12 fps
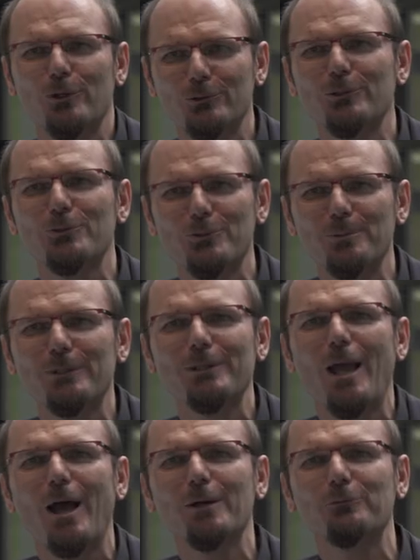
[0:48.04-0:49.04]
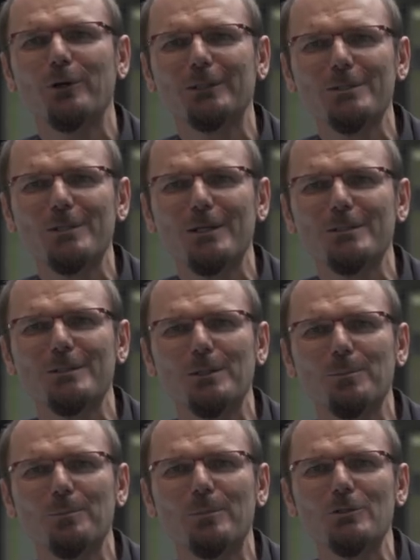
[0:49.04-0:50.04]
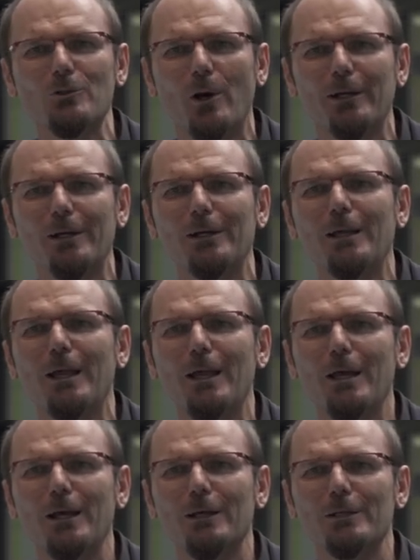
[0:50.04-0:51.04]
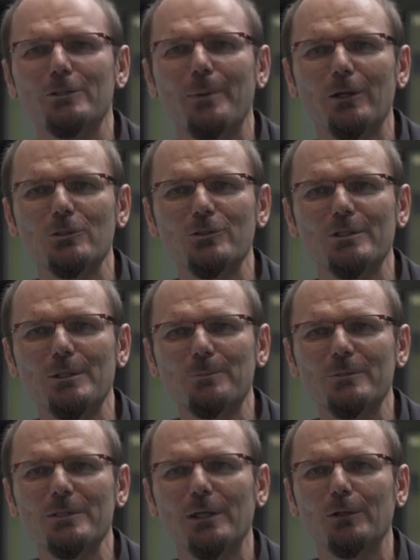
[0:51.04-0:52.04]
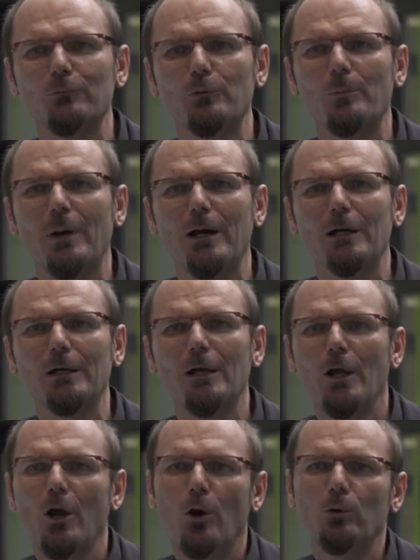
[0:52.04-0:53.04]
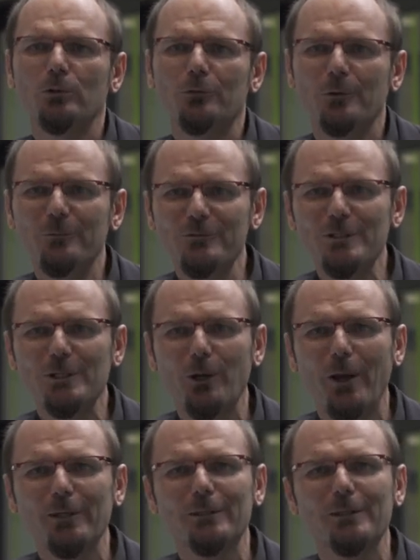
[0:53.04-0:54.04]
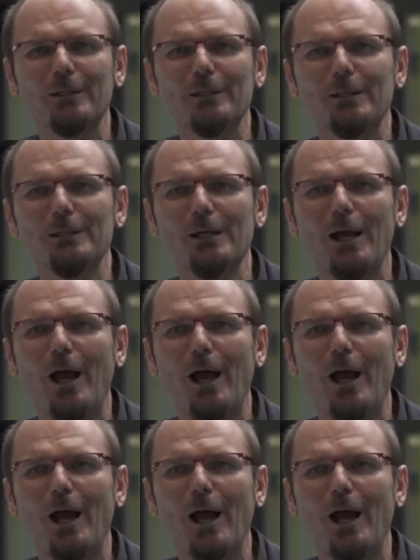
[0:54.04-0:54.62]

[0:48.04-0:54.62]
hat sich jetzt über die Jahre fortgesetzt, eben bis heuer äh, 2017, wo wir 150 Leute hier